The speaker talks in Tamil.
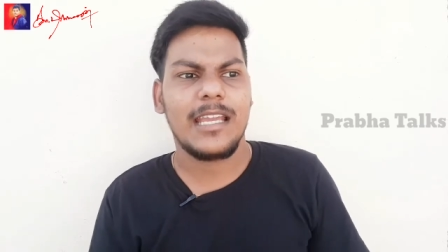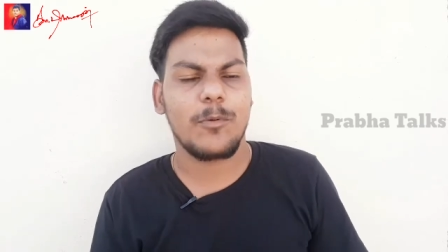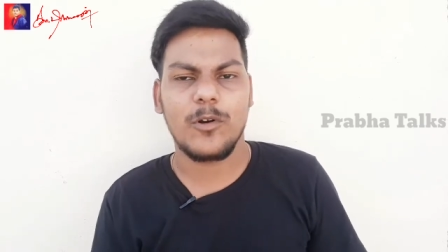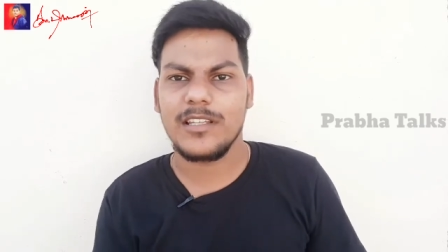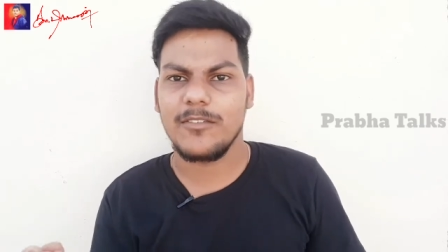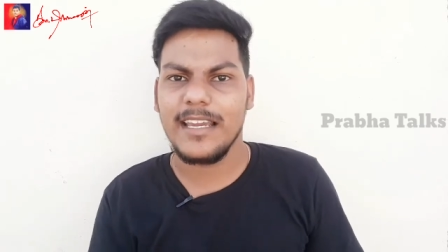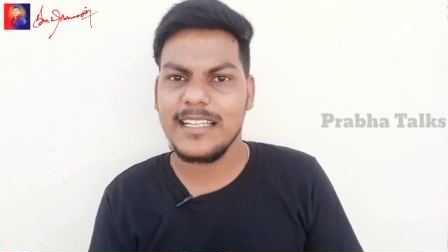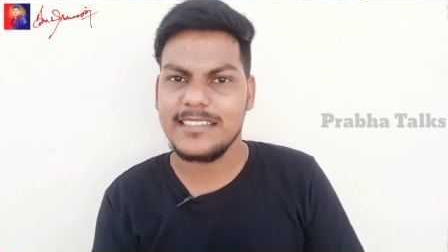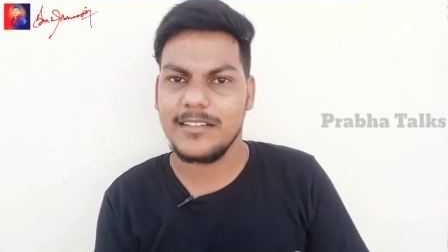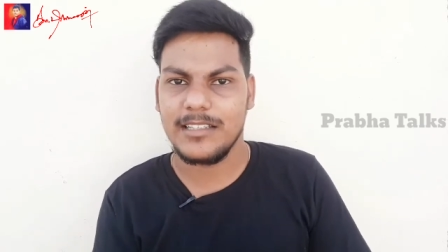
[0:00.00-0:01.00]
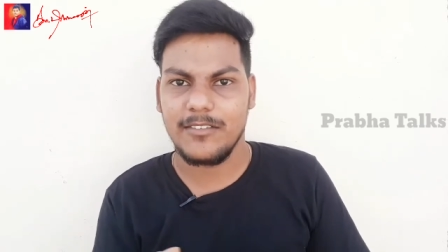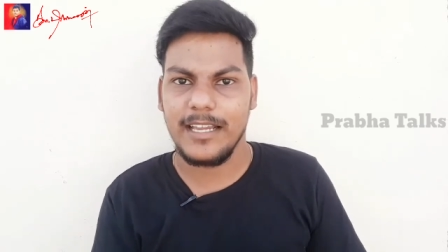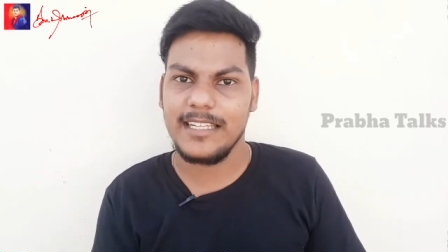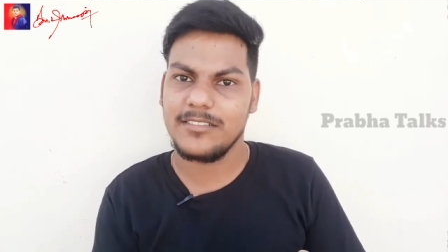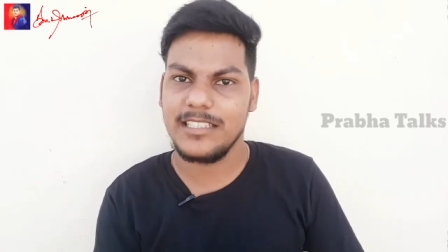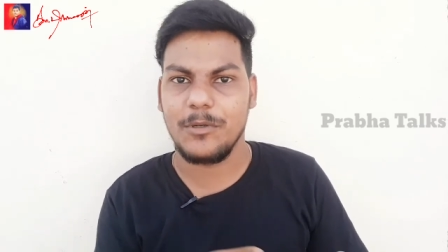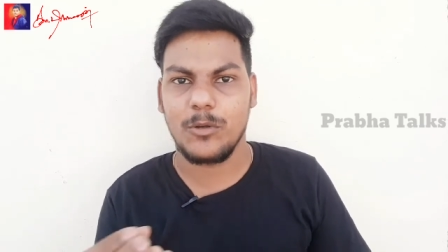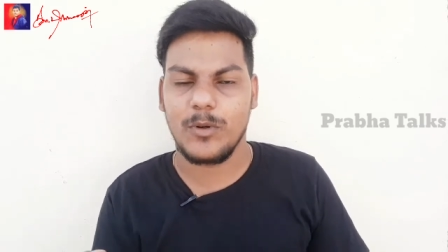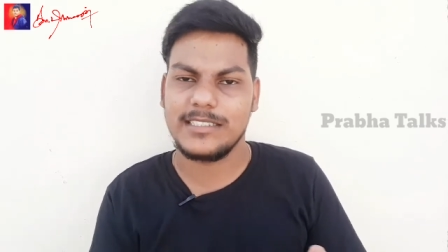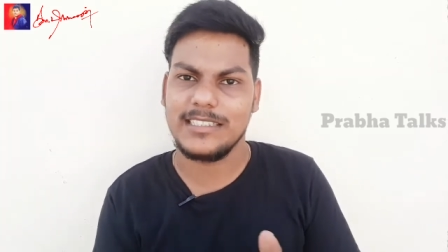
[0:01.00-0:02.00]
இப்போ இந்த வைரஸ் இந்த வைரஸ் வந்து எப்படி
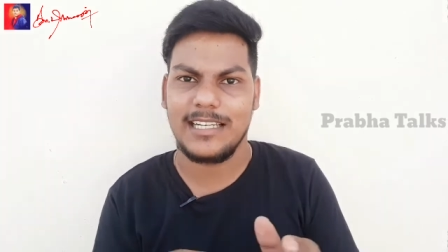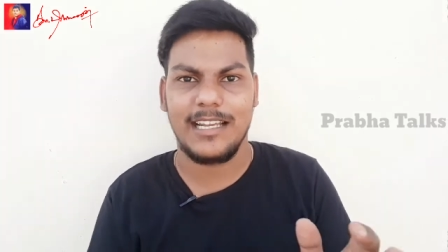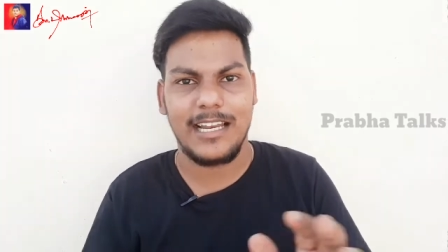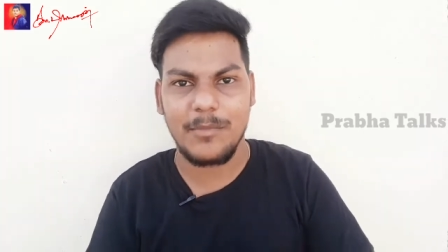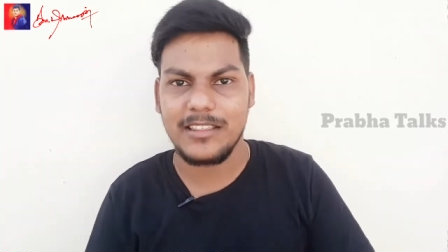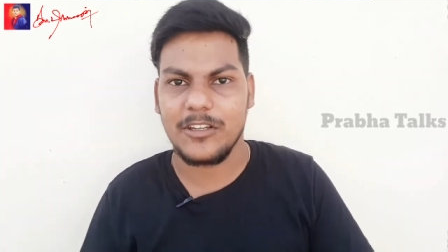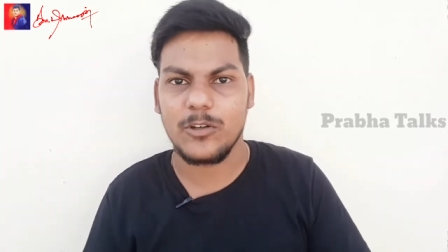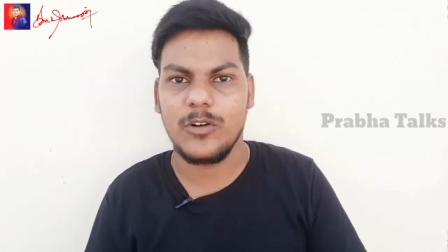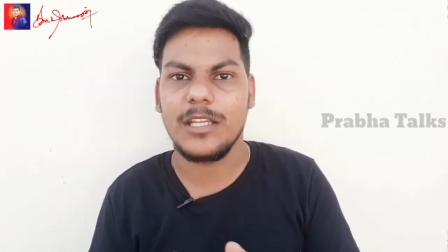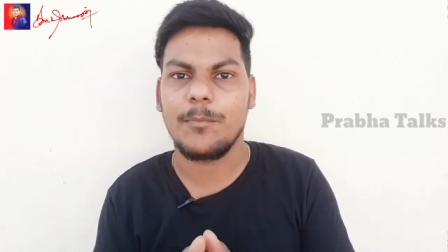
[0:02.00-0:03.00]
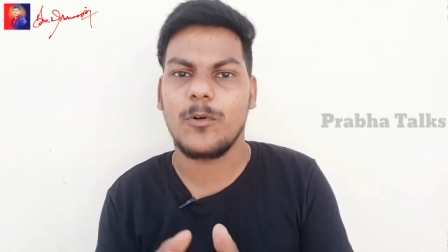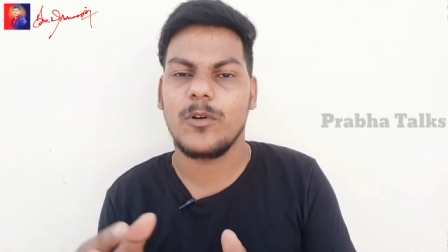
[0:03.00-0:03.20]
உருவாச்சு அதெல்லாம் எல்லாமே தெரியும் இப்போ